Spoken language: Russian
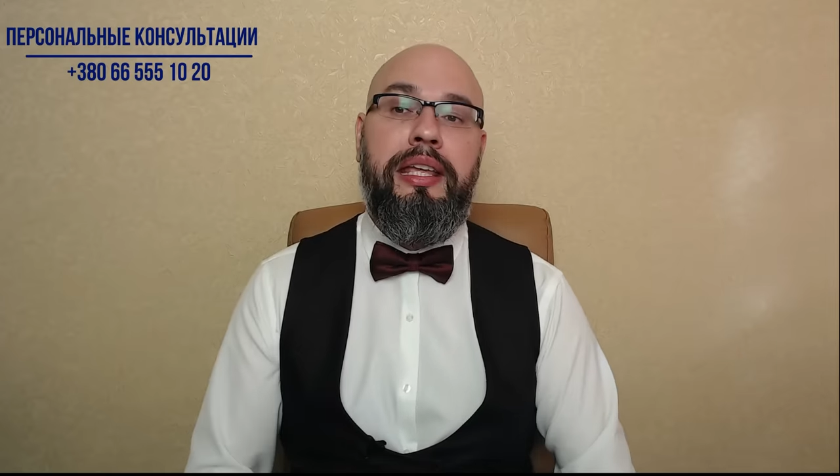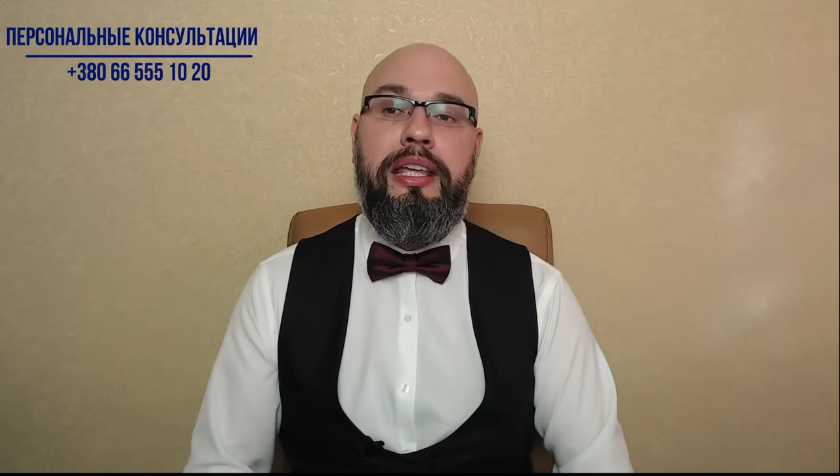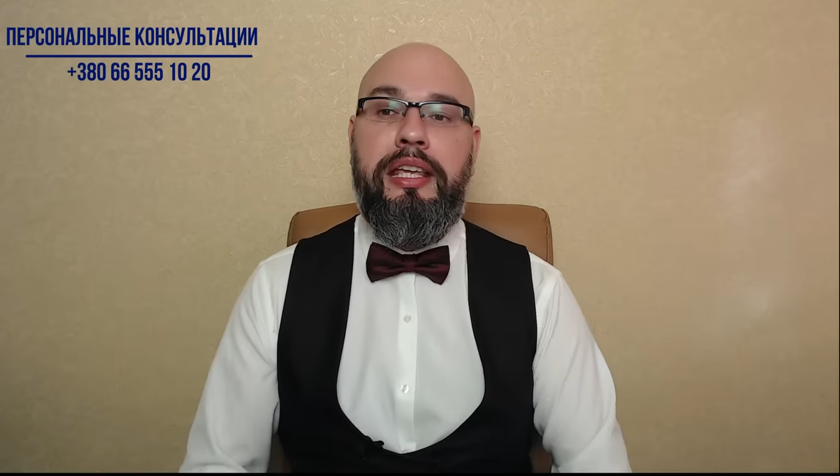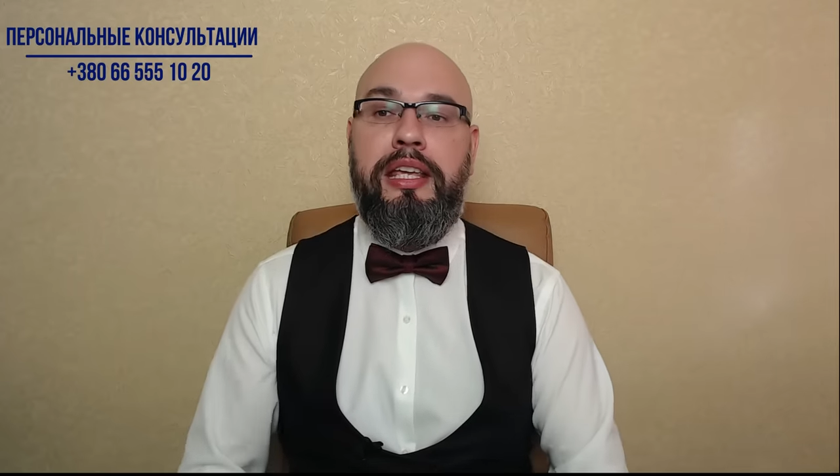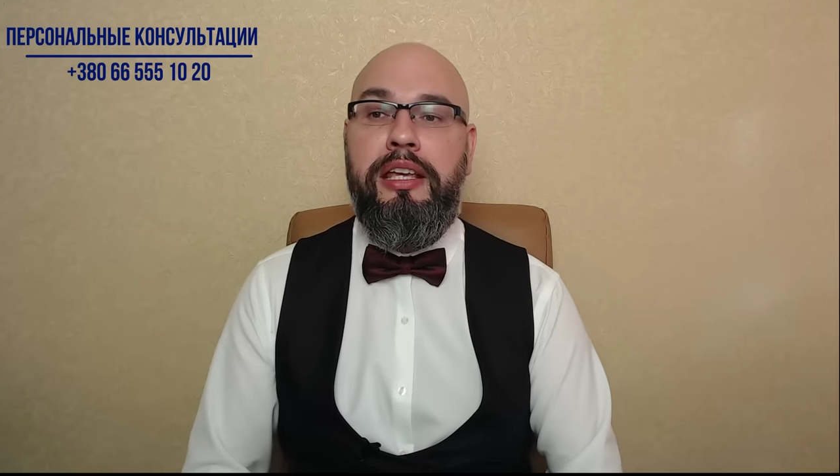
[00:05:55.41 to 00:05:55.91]

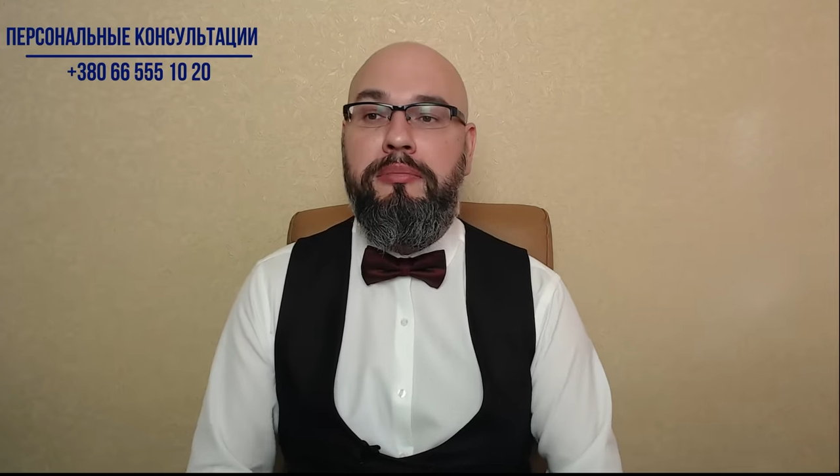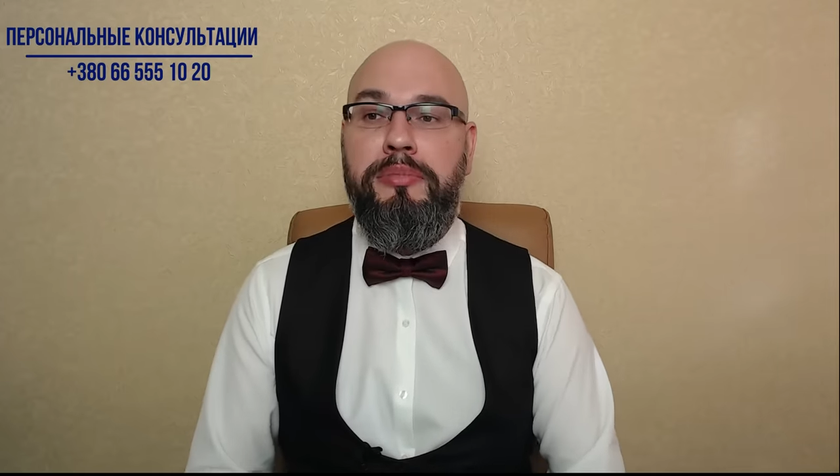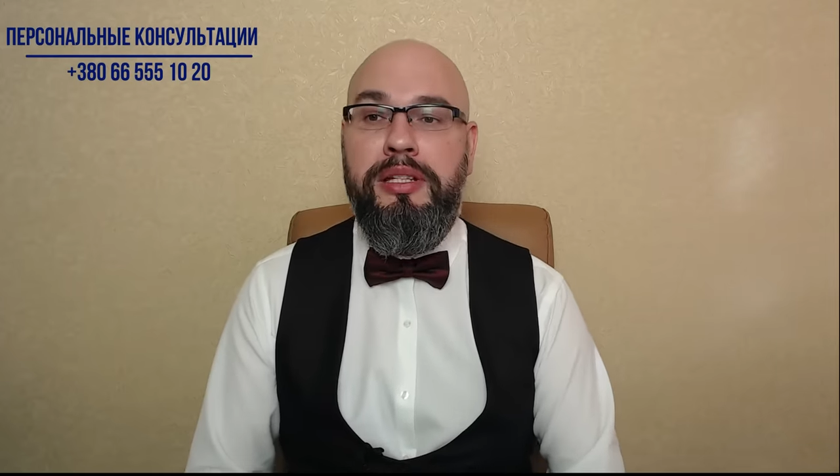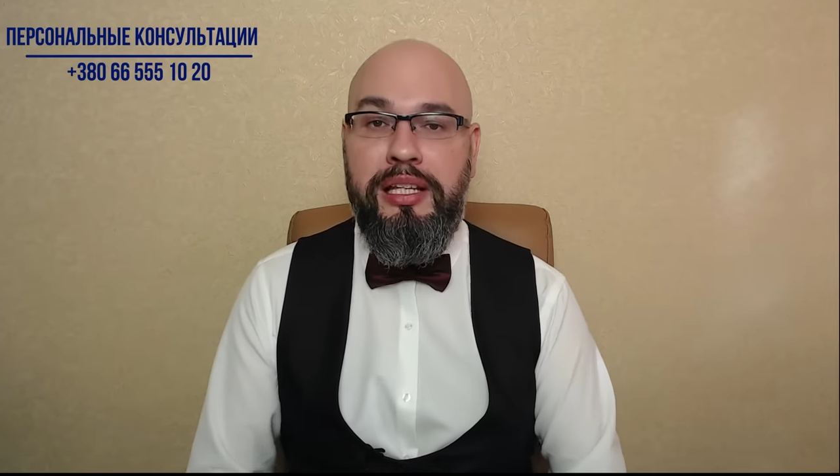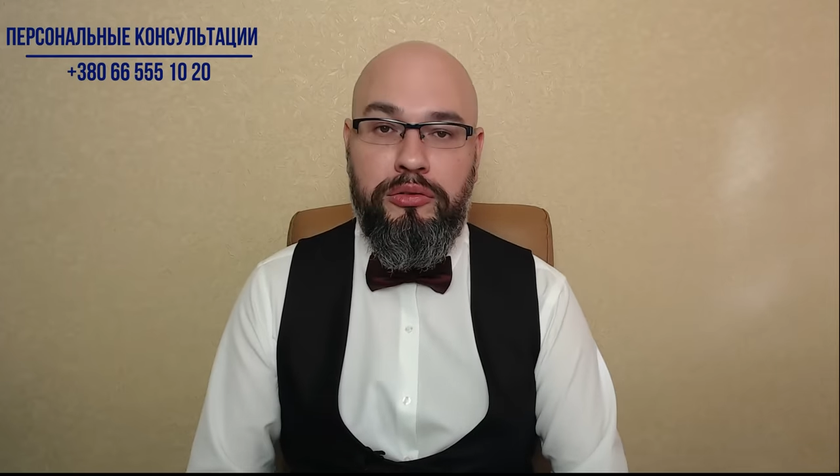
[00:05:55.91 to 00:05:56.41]
И
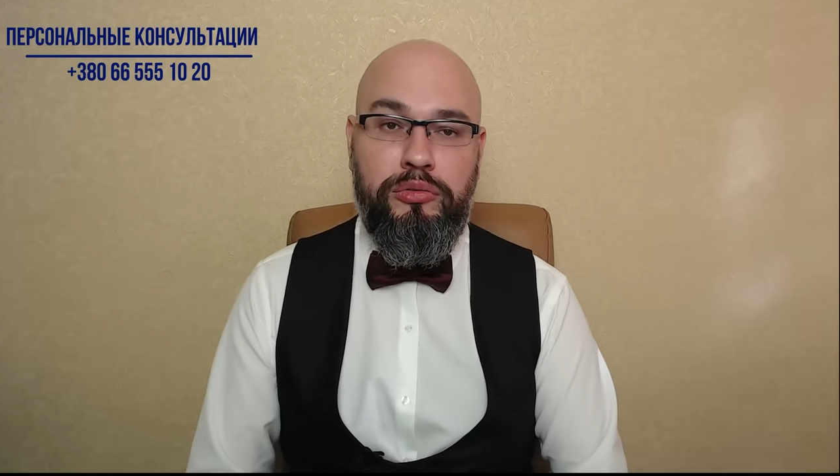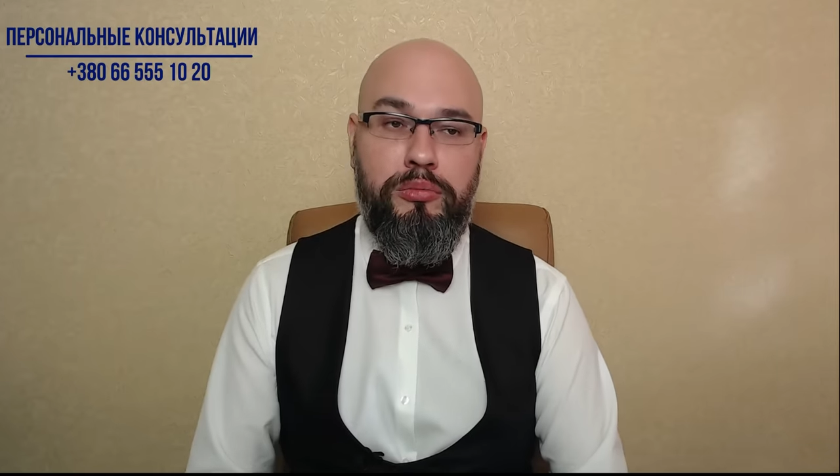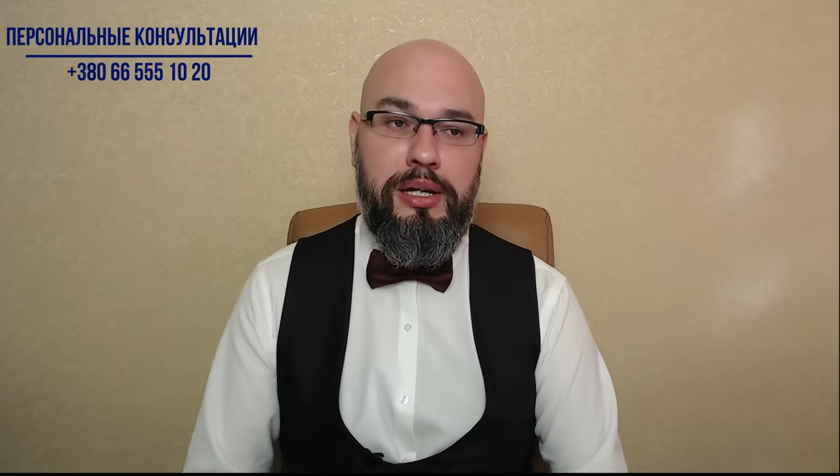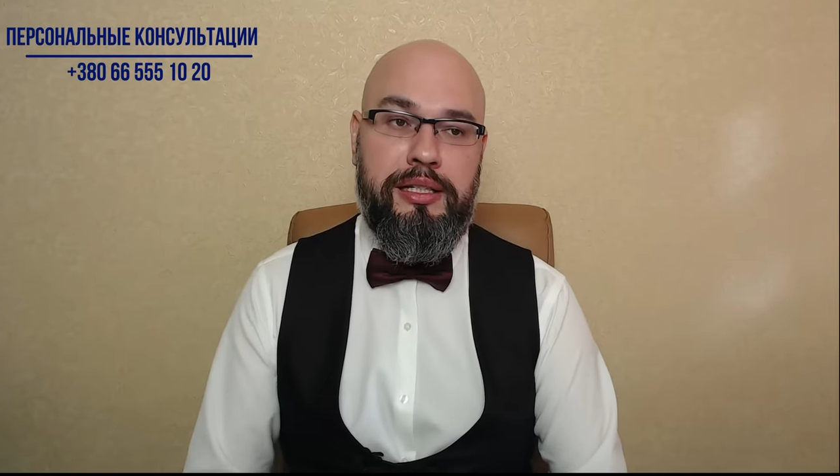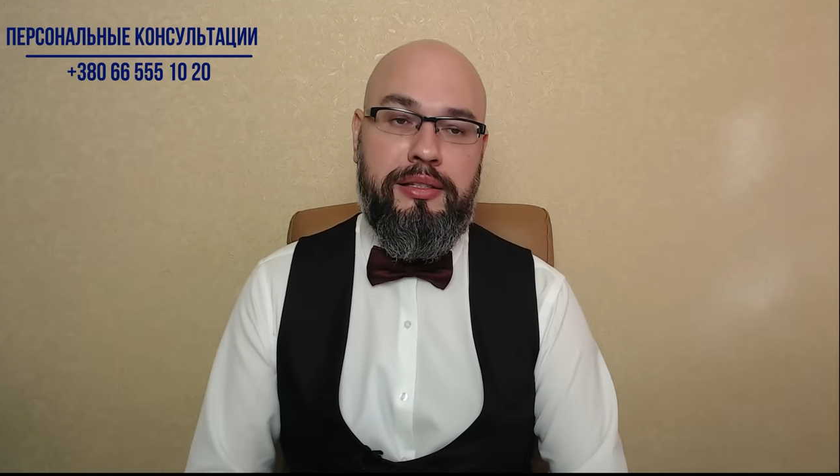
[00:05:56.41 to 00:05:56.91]
мне
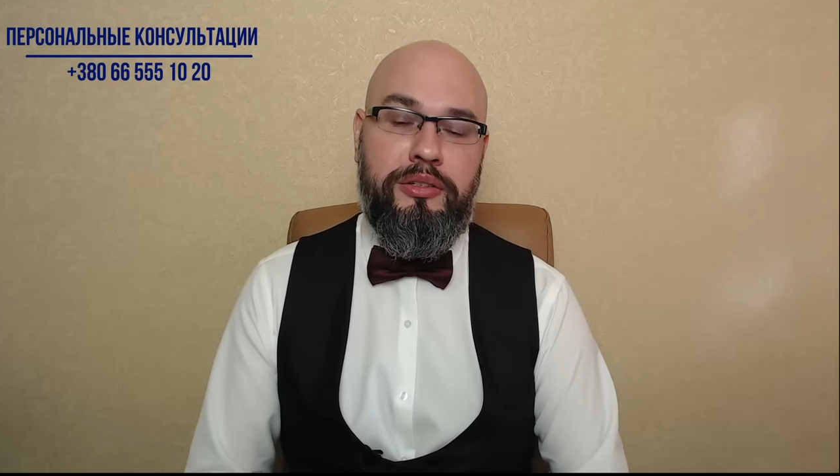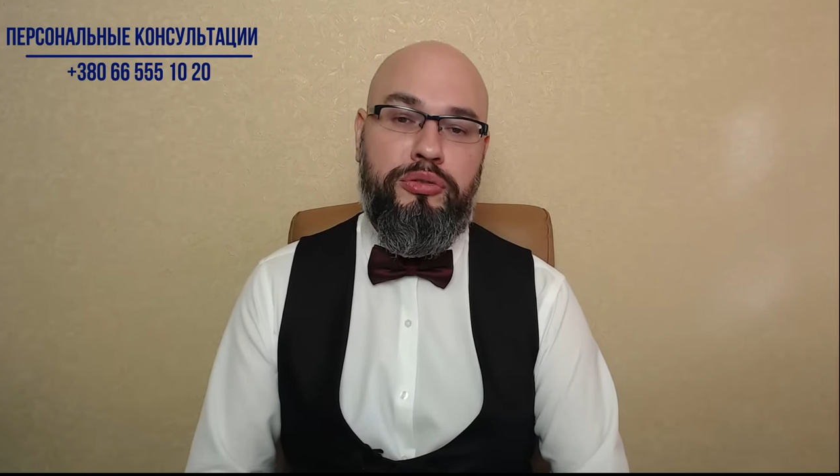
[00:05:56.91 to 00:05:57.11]
думается,